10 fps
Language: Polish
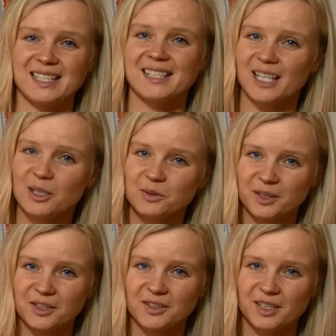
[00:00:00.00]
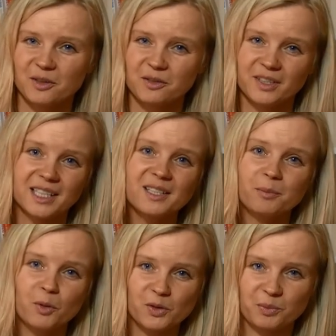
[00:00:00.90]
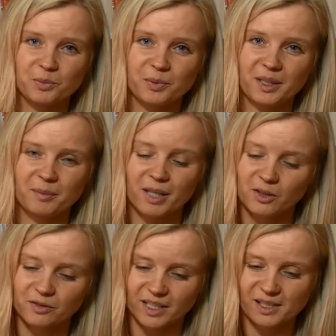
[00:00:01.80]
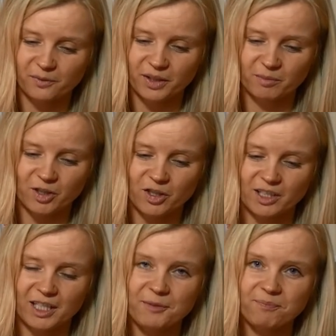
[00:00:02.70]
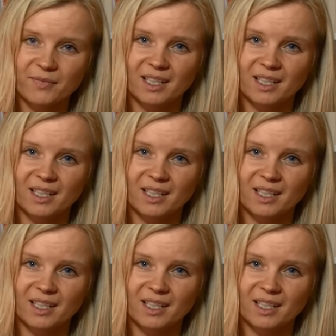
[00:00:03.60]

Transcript: celu i do tego, w jaki sposób e, planować swoje marzenia.